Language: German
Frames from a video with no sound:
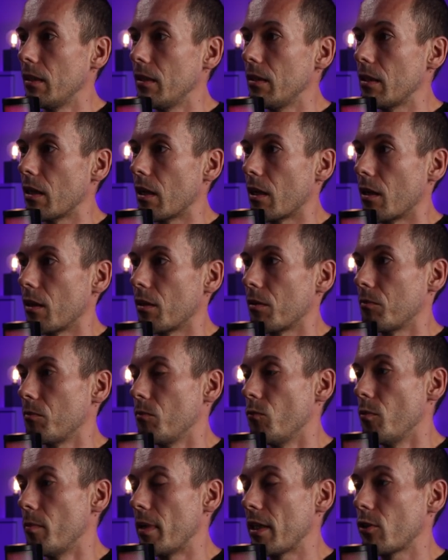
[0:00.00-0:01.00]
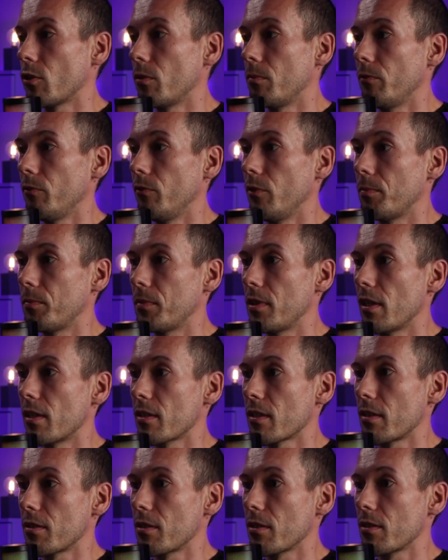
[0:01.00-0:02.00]
Ja, Momentum wirbt hier
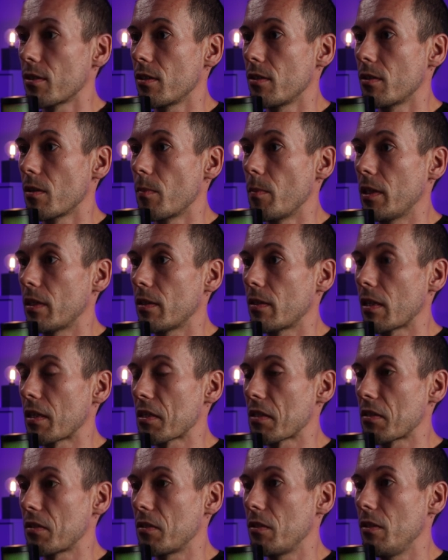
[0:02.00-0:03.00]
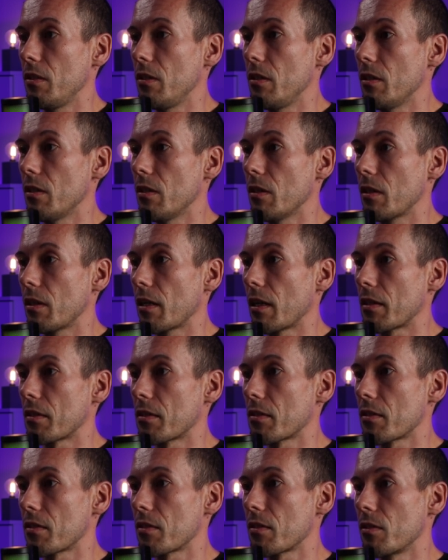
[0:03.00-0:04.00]
als einziges damit, dass die
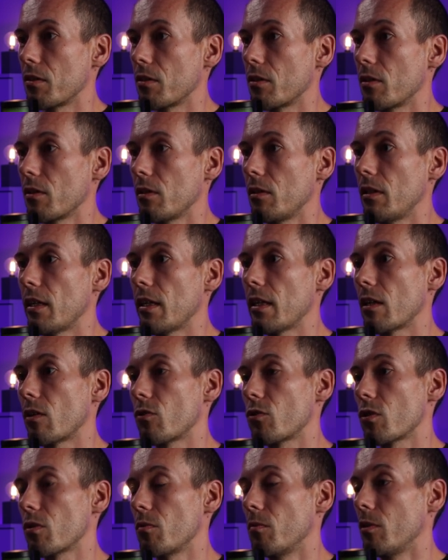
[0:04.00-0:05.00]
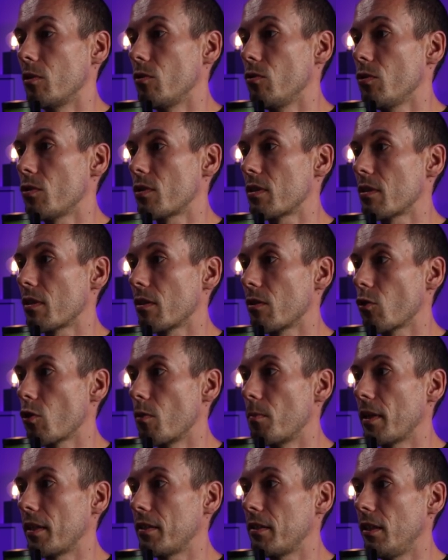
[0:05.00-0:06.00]
ganzen Layouts und Menüs
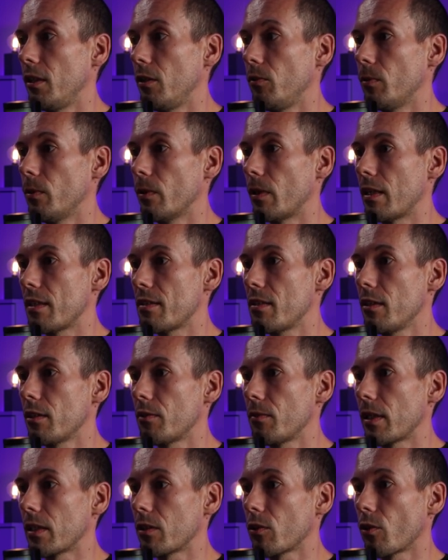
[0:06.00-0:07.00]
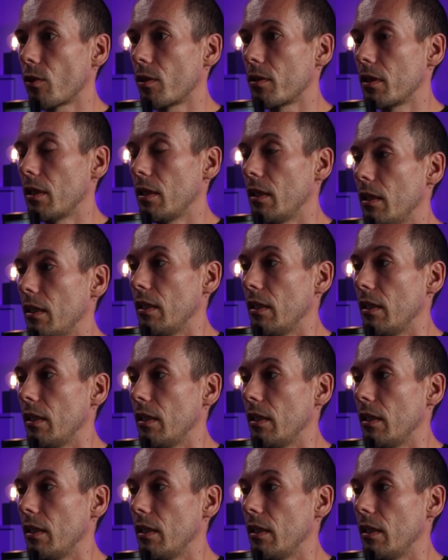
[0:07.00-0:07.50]
komplett individualisiert werden können.